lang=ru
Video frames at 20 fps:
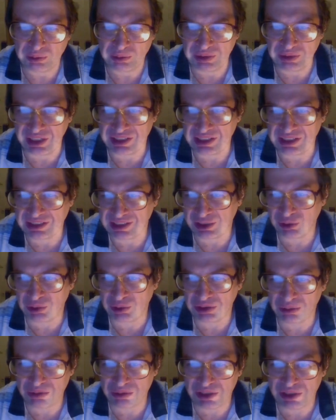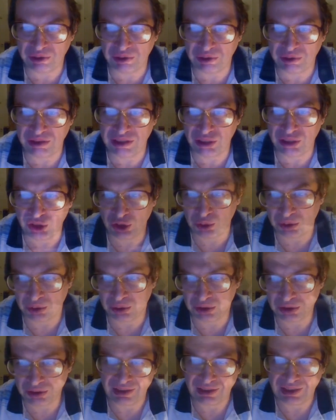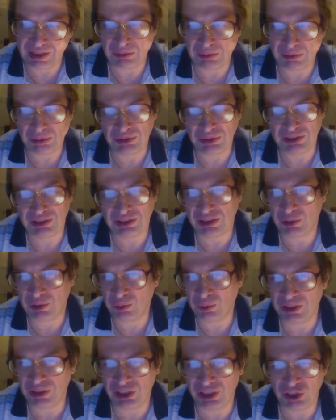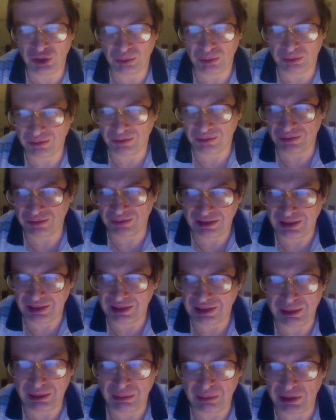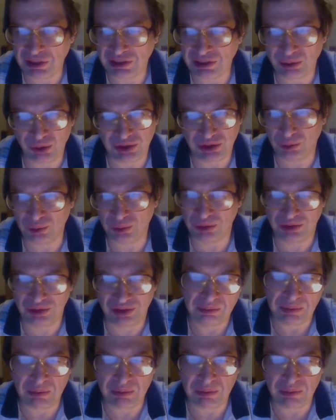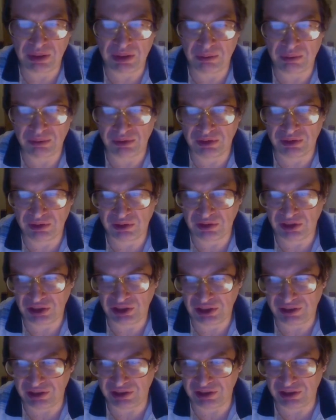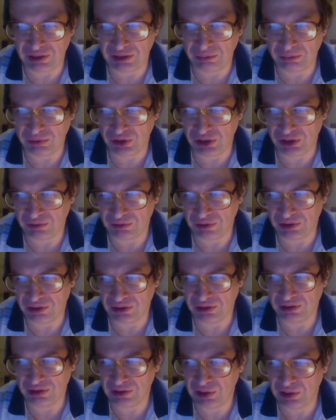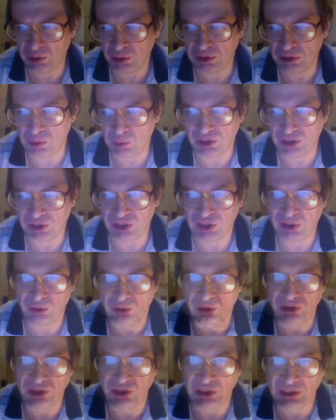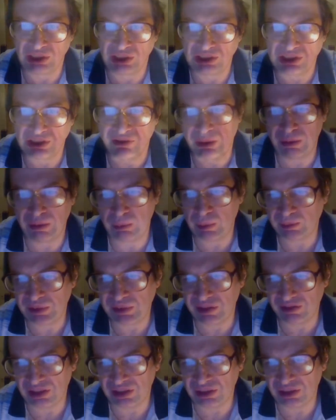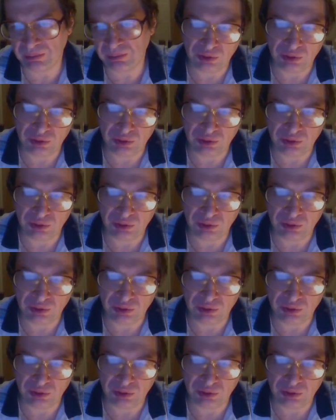Меня не остановит абсолютно ничто. Я вообще к неудачам, они для меня не существуют. Проблемы человека обычного, груз неудач, который начинает со временем давить.